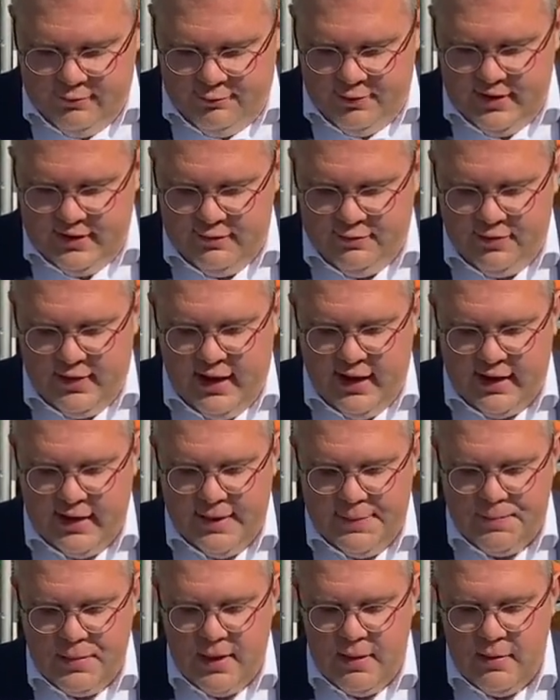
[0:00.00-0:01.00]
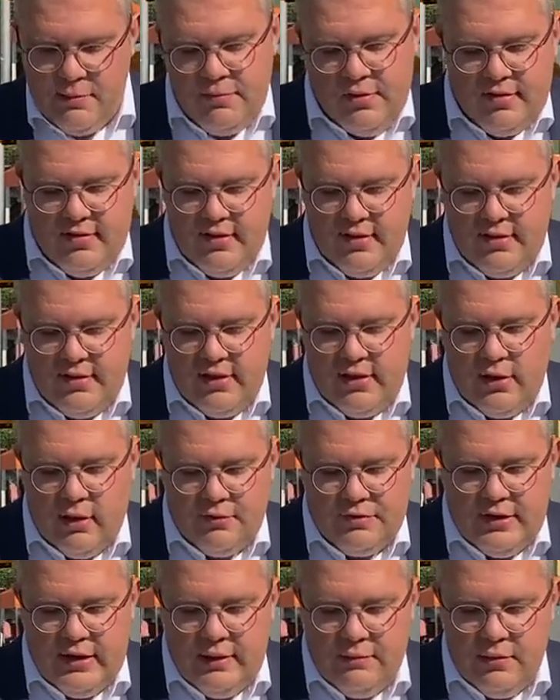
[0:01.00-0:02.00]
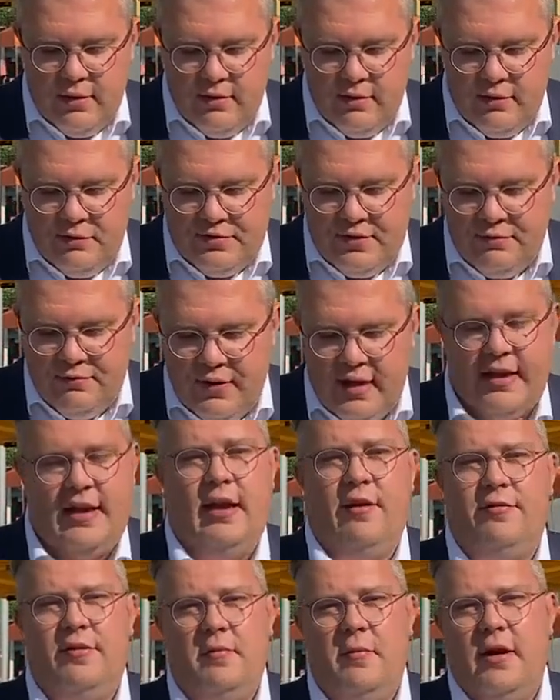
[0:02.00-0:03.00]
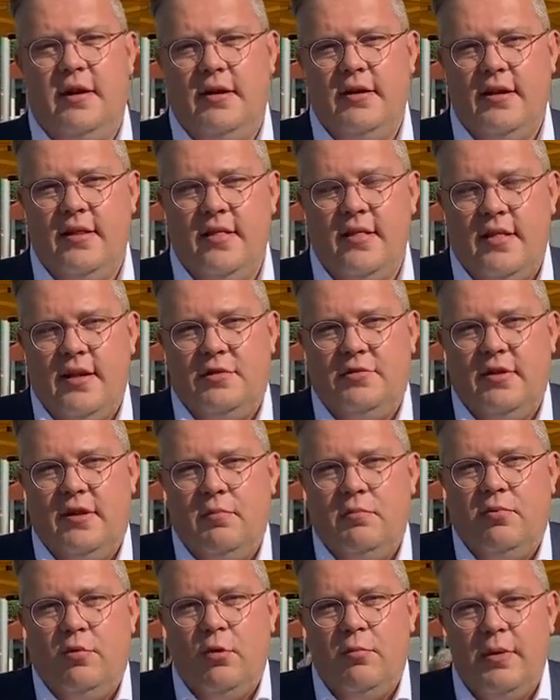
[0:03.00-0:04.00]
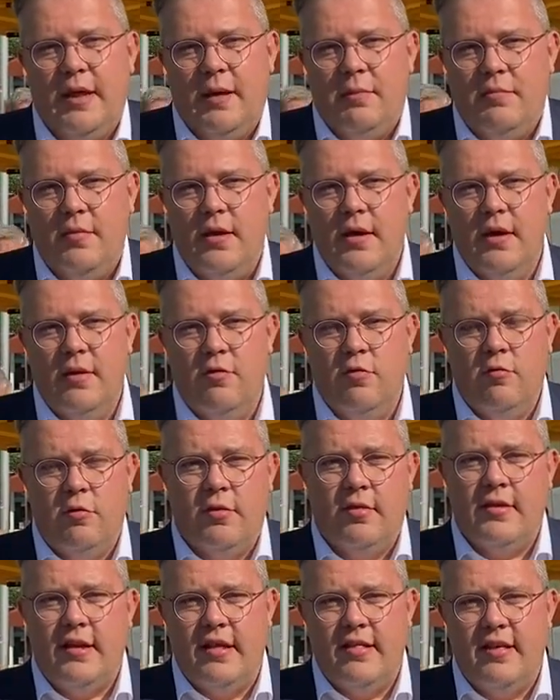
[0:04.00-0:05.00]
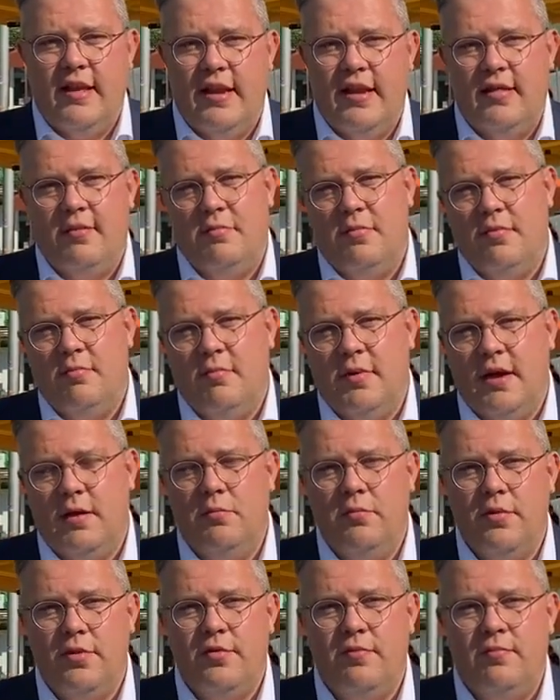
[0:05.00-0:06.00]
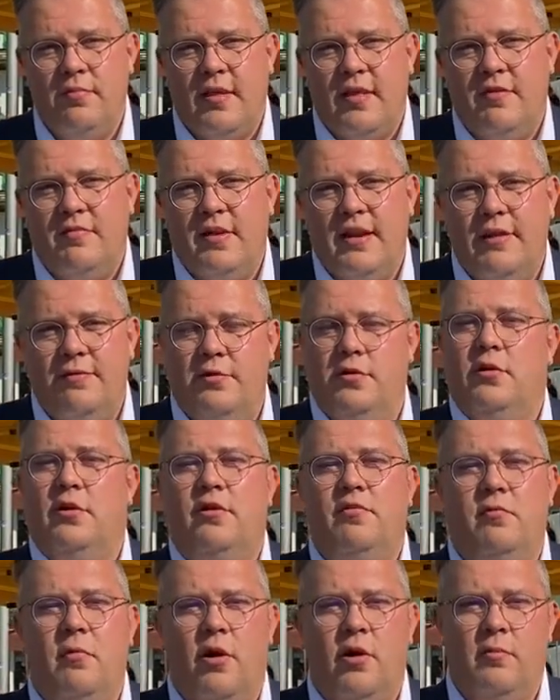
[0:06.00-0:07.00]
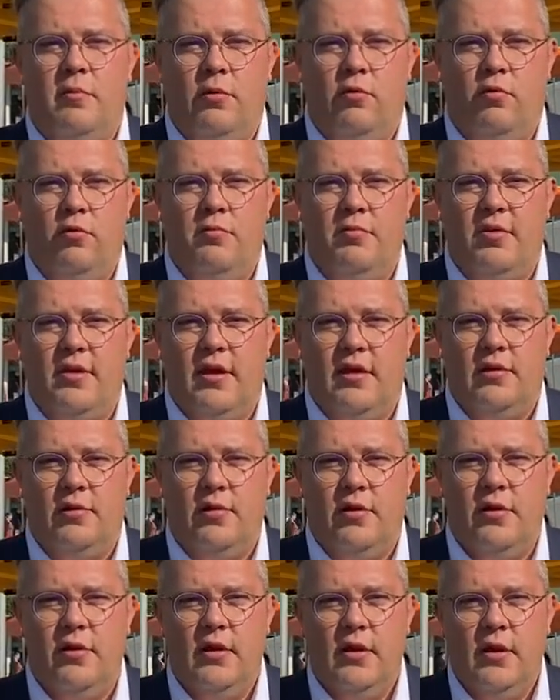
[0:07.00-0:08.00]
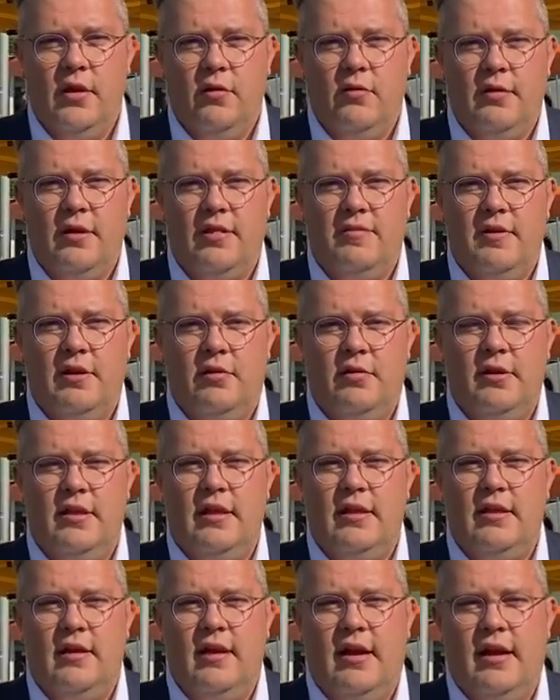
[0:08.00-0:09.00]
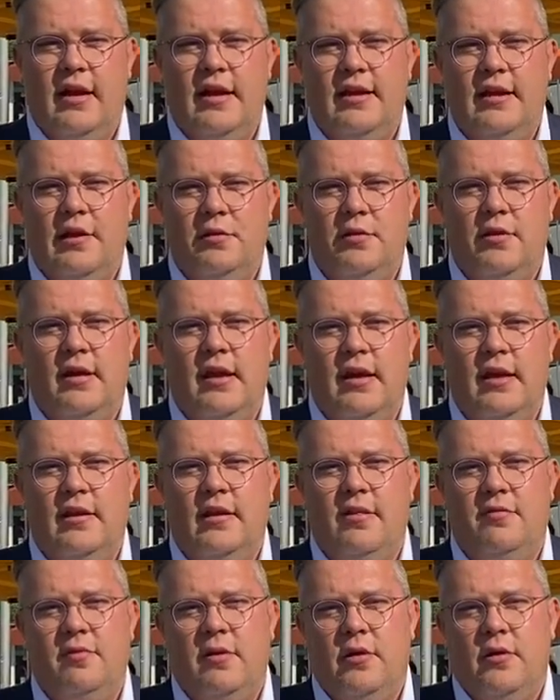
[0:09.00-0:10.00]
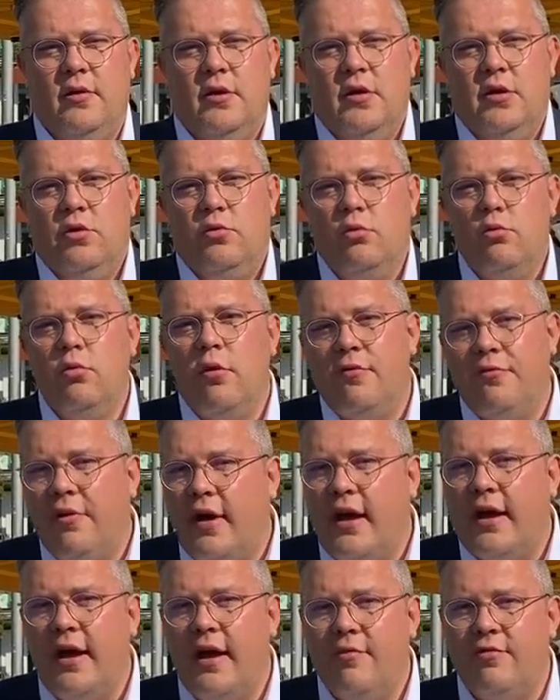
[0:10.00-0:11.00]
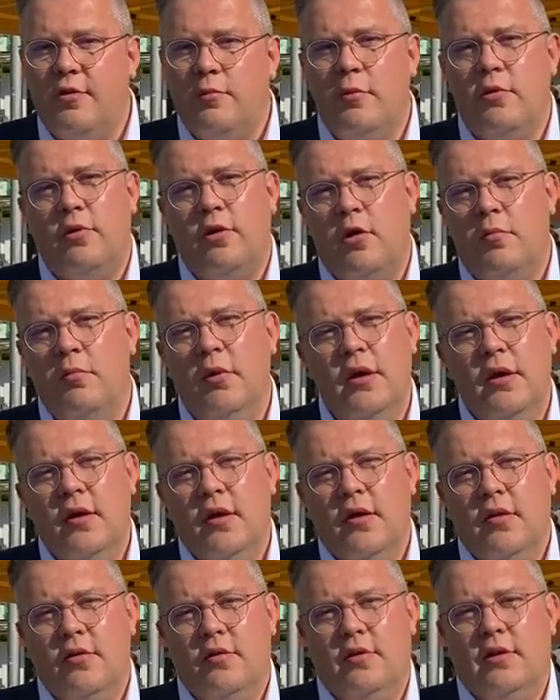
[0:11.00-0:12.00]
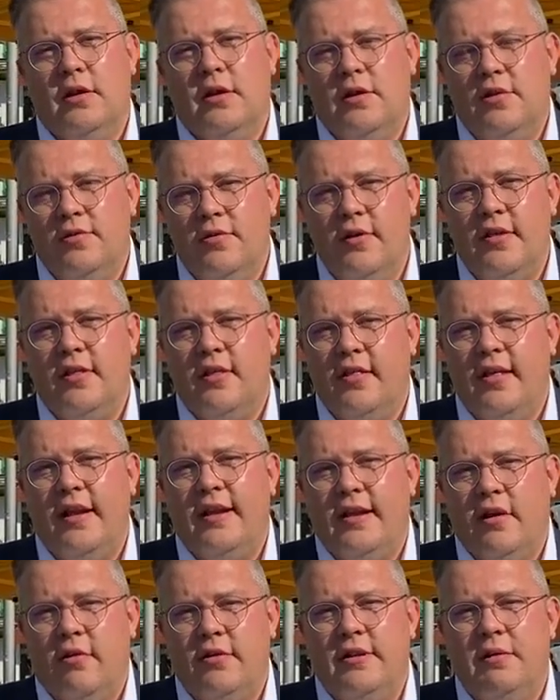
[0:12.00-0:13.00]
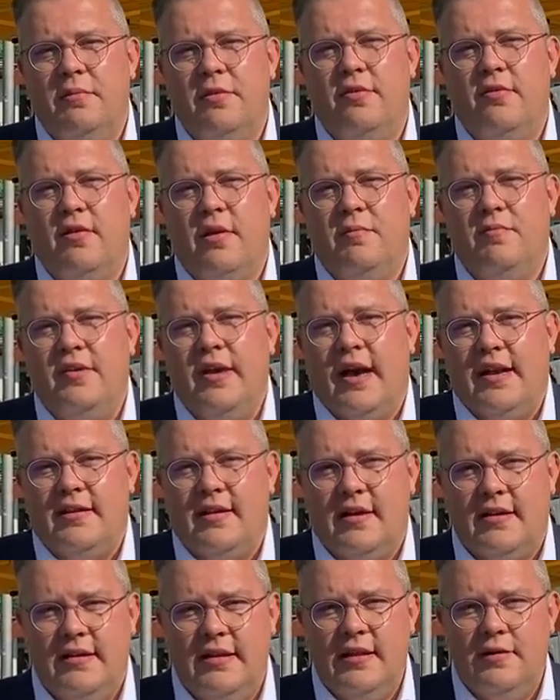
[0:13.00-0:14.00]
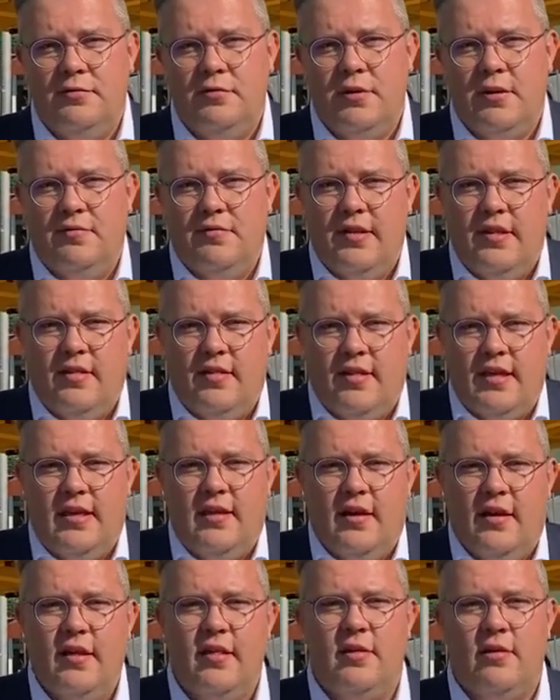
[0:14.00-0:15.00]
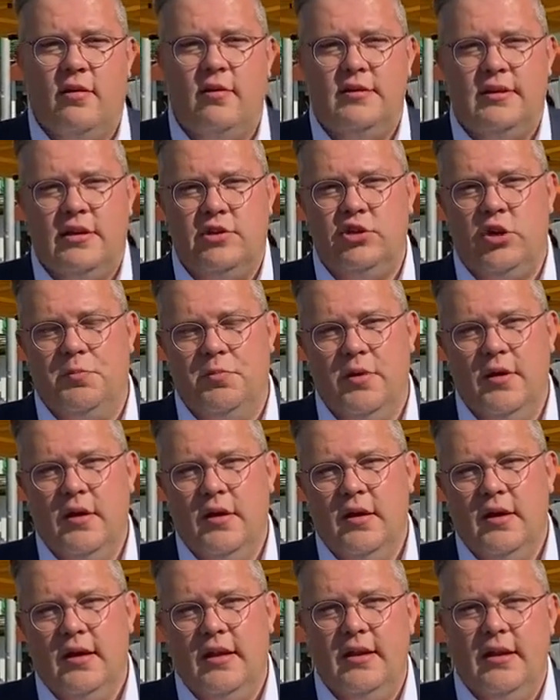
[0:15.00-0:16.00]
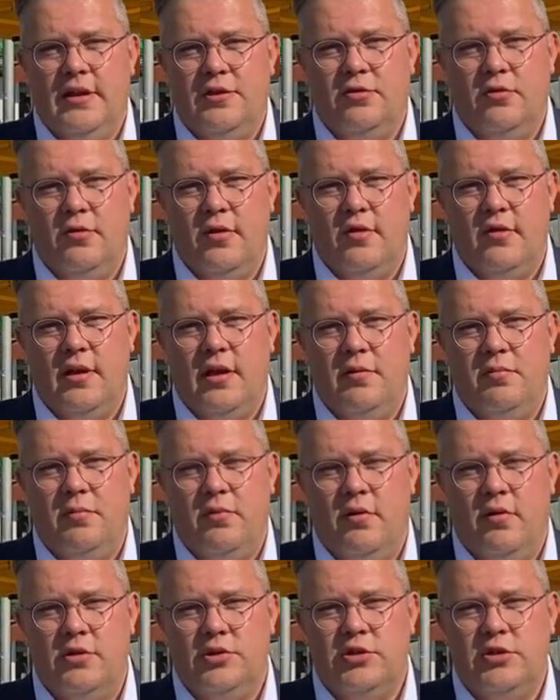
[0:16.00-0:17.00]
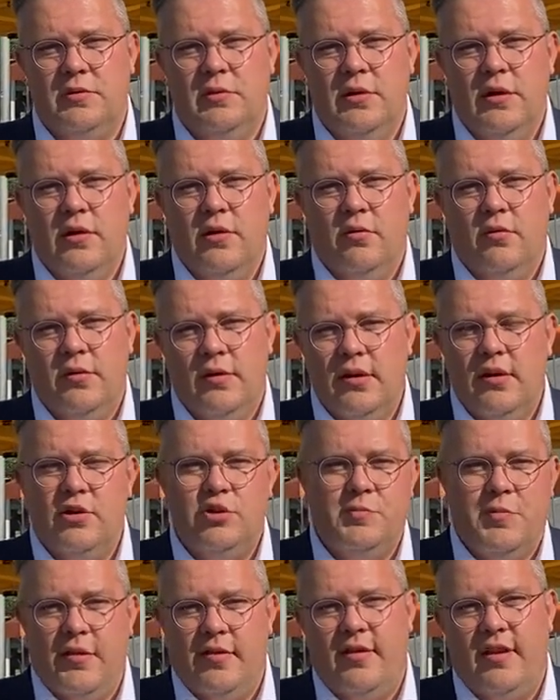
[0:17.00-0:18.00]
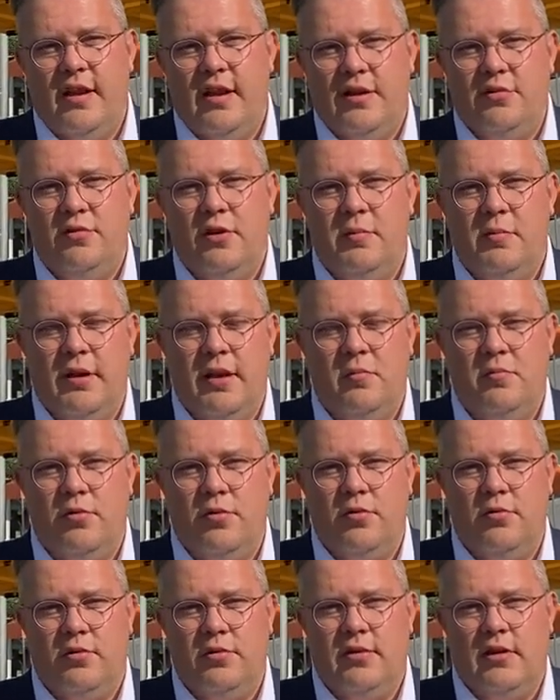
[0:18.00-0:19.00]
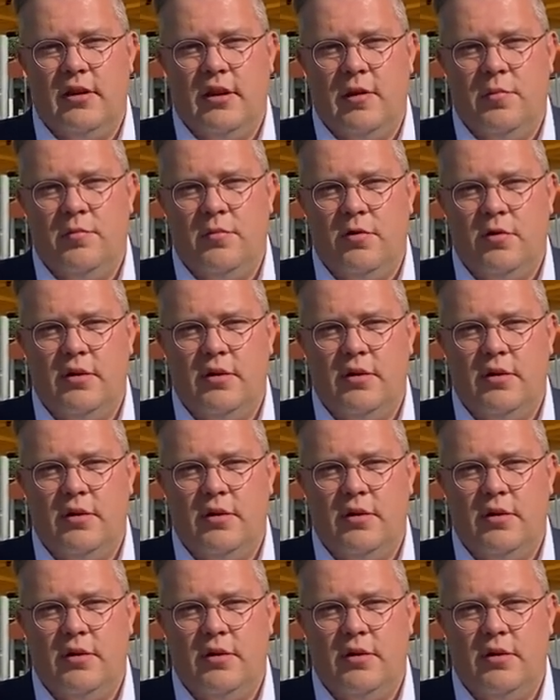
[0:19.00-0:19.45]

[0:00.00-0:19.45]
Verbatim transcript: vierte Frage äh, bezieht sich auf, die, äh, auf den Fachkräftemarkt. Das ist natürlich ein Problem, wo wir uns ganz ehrlich machen müssen. Das wird nicht von heute auf morgen behoben sein können. Und das wird auch nicht allein dadurch gehen, dass wir nur Fachkräfte bekommen, sondern natürlich, das hängt auch damit zusammen, wie attraktiv oder wie sicher ist auch der Job in der Touristikbranche und speziell natürlich bei den Busunternehmen.